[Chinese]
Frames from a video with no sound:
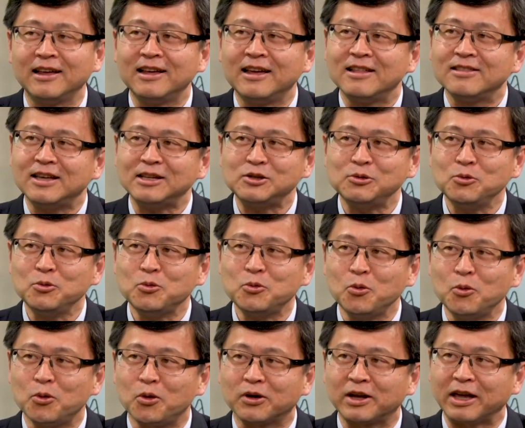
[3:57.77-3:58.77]
嗯，但是如
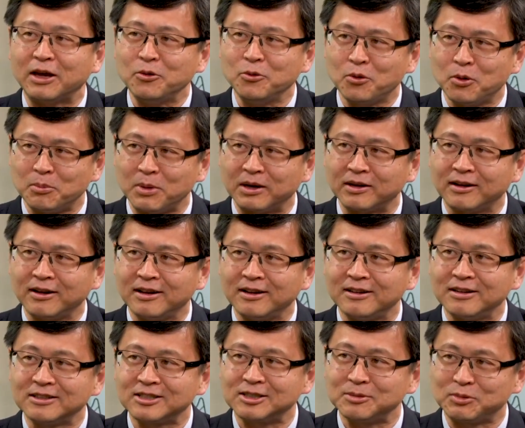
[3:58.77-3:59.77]
果给我们
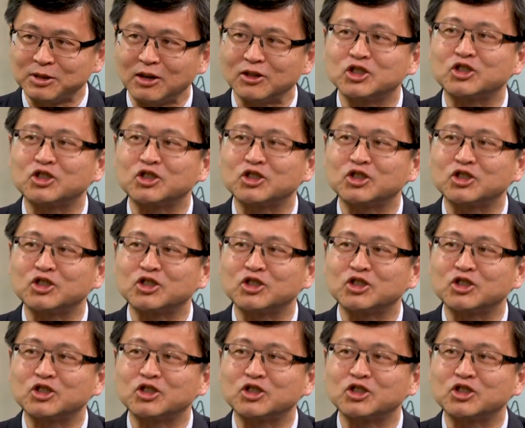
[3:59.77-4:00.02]
是比较